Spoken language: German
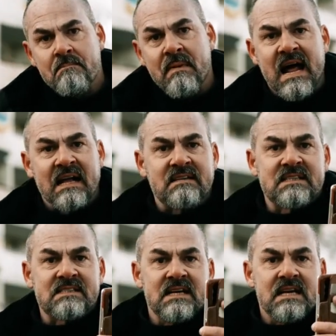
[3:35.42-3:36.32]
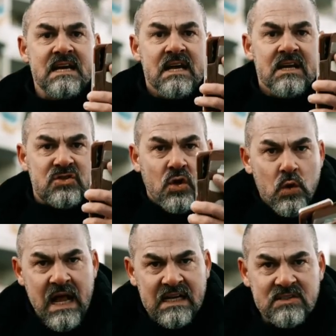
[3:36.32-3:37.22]
Man hat es
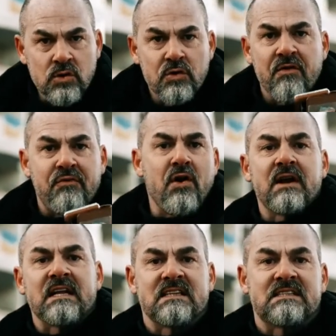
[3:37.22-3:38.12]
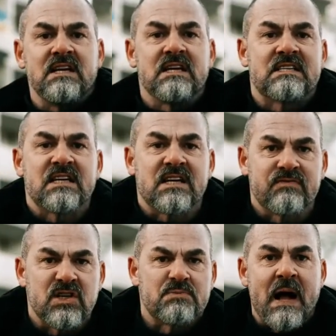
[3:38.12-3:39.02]
zugelassen und gefördert, dass die
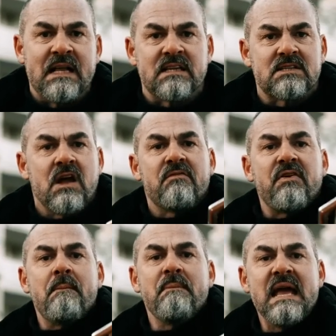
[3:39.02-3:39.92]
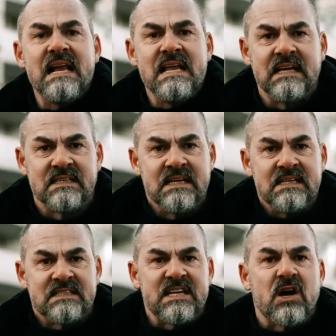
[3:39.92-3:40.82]
Gesellschaft sich spaltet, Familien
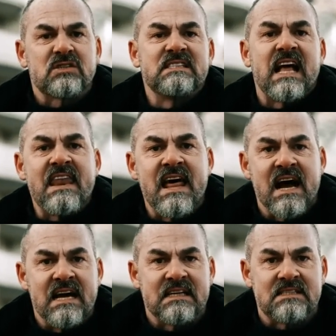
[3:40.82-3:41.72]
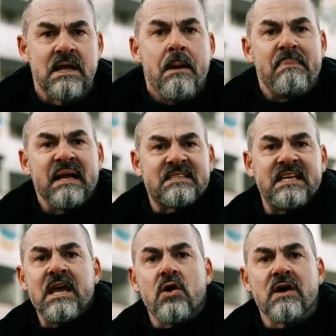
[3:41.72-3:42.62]
sich auseinanderreißen,
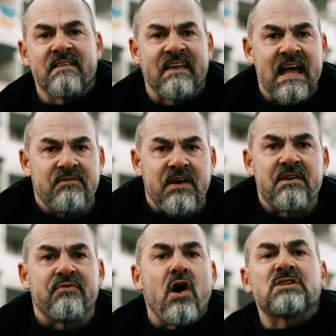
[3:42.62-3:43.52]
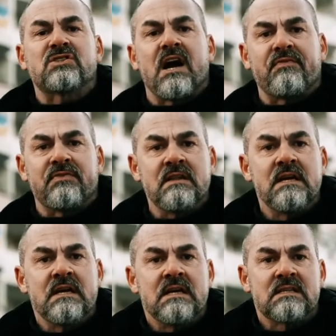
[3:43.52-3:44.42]
Beziehungen getrennt werden, Freundschaften
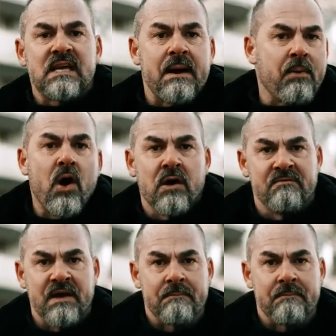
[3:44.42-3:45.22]
zerbrochen